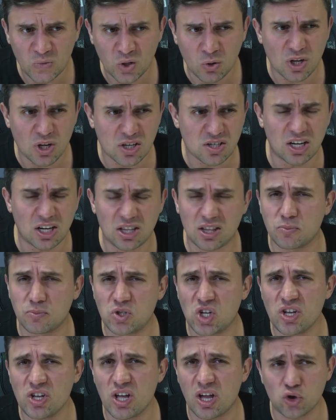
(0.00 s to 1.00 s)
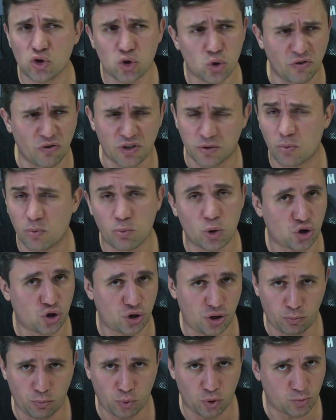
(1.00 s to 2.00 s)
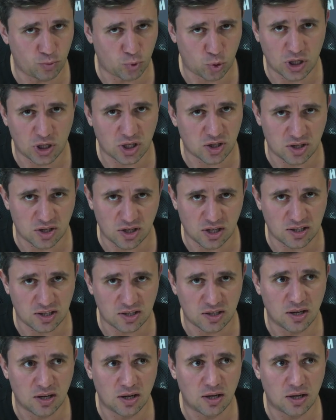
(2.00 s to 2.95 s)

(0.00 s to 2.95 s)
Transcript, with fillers: у нас, говорят там деньги арестовывают, мы больше не будем туда отсылать.